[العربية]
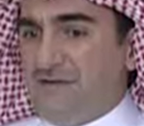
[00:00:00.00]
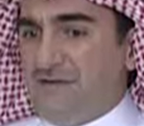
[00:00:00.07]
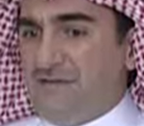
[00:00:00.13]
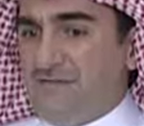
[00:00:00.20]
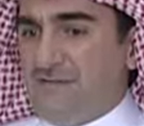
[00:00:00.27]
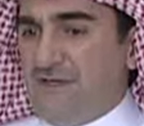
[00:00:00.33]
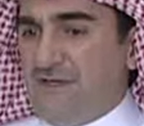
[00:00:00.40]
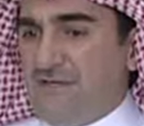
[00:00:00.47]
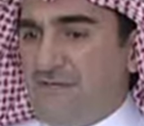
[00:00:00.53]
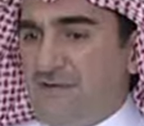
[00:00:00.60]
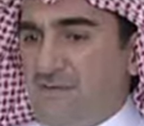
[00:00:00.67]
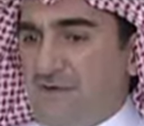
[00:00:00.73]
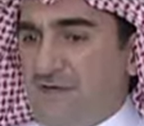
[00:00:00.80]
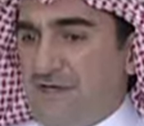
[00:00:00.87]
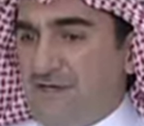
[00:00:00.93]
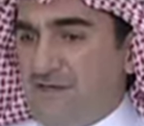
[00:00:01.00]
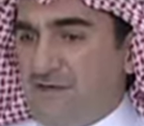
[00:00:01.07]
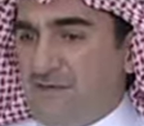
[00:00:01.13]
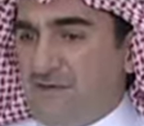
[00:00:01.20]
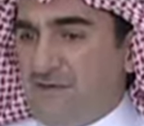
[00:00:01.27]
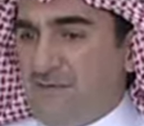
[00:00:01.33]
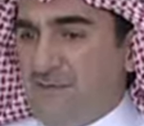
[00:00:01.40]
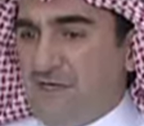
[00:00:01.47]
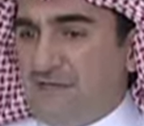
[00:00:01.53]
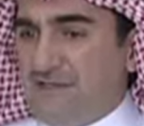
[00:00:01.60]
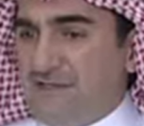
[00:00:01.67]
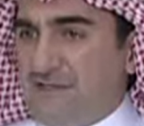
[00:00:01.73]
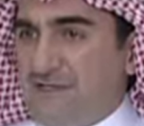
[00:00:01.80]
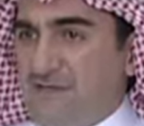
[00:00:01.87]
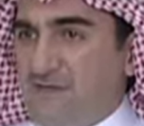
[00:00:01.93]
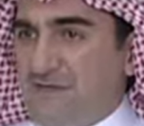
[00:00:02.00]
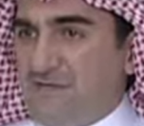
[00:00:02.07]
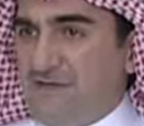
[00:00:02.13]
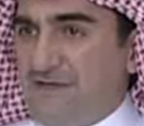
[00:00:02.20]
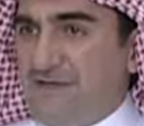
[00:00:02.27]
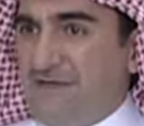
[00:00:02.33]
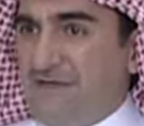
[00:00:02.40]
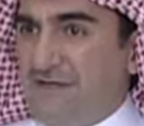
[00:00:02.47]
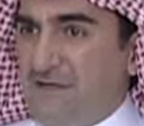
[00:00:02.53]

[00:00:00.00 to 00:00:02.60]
في فبراير مارس عام 2000